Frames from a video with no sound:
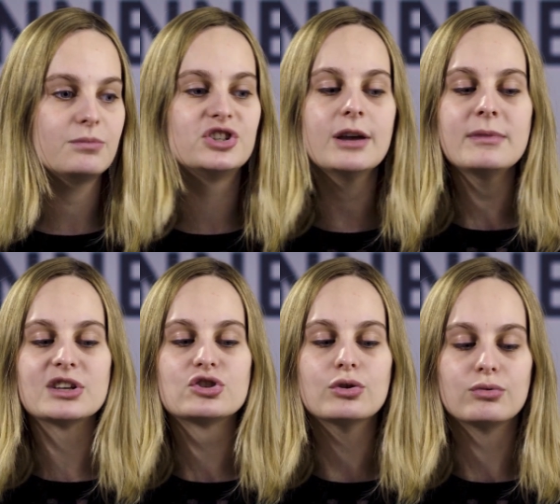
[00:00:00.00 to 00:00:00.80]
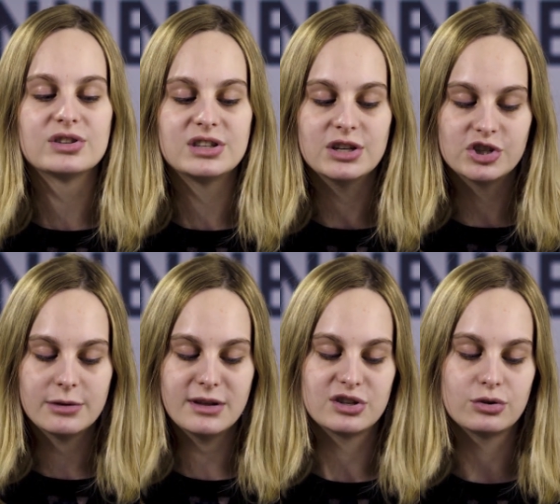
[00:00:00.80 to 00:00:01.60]
j'aimais ça aussi,
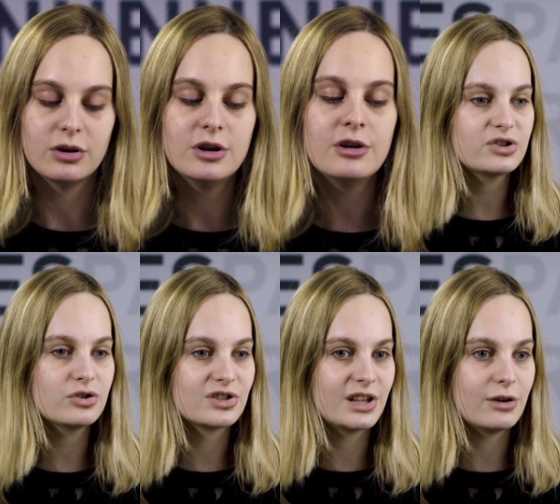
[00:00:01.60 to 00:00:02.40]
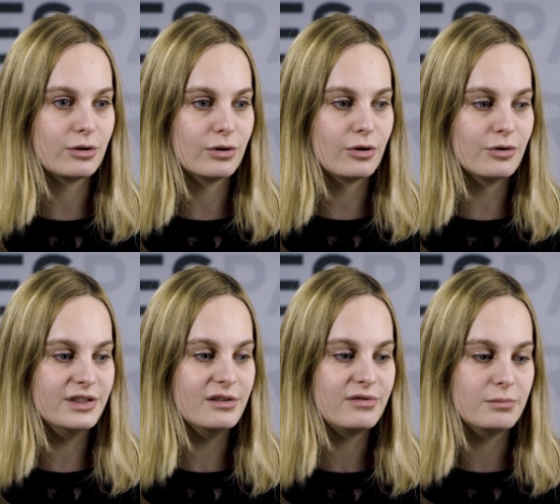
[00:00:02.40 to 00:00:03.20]
j'aimais ça. Je pense que c'était un
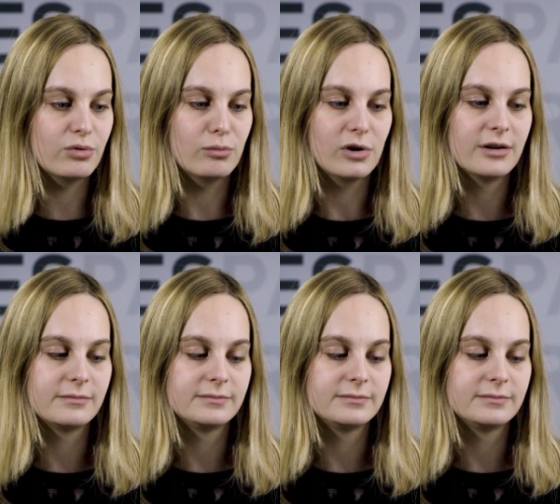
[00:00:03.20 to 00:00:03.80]
défi pour moi